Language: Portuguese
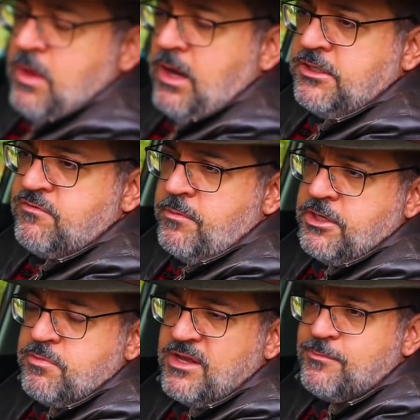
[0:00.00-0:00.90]

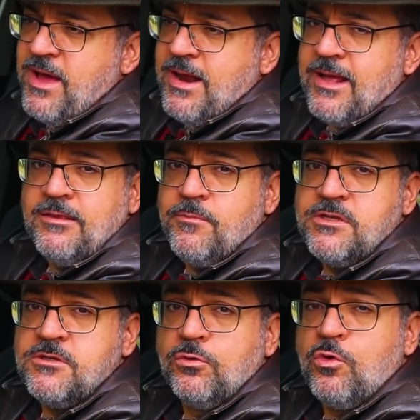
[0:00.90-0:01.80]
relativamente mais barata,
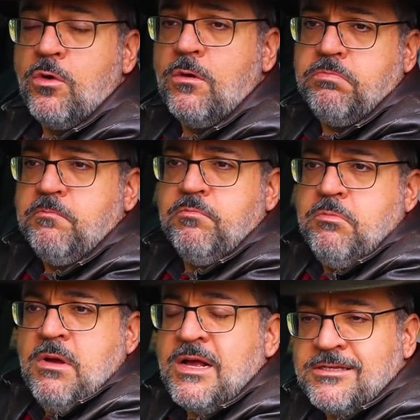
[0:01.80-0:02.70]
mas eu estou
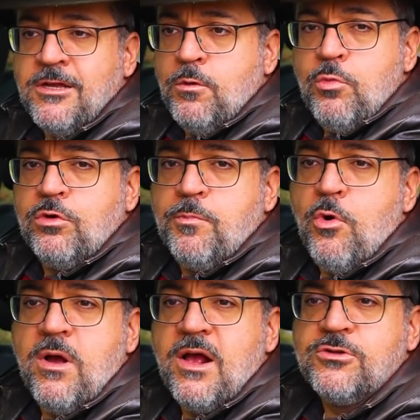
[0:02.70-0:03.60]
gastando muito pouca